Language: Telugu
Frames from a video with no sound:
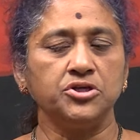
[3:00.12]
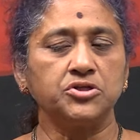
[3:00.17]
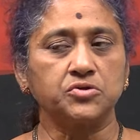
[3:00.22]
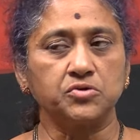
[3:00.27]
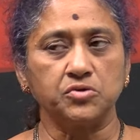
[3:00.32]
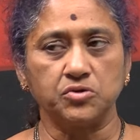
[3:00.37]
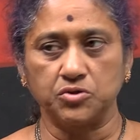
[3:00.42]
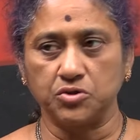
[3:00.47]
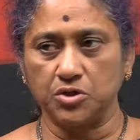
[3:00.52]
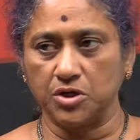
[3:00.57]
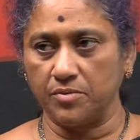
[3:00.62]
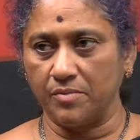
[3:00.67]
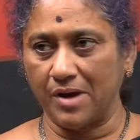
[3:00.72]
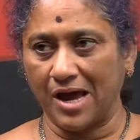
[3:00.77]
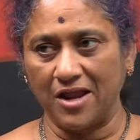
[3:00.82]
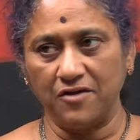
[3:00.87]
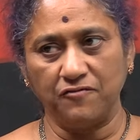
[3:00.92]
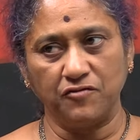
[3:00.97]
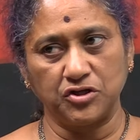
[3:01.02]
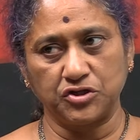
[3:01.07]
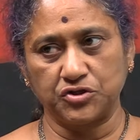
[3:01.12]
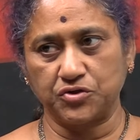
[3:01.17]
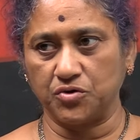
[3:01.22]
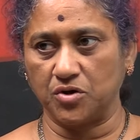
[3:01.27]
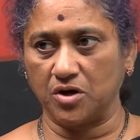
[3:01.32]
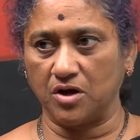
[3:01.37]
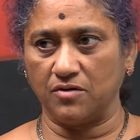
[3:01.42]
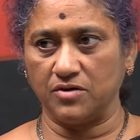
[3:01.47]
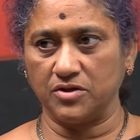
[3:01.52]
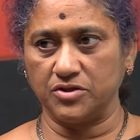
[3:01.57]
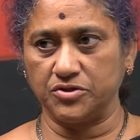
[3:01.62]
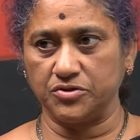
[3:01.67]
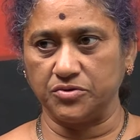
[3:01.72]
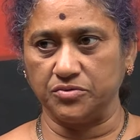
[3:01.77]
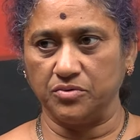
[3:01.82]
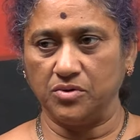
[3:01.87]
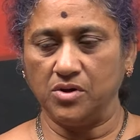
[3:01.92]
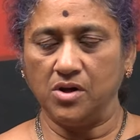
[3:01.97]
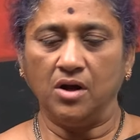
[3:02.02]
తీసుకొస్తున్న మేనిఫెస్టో కావచ్చు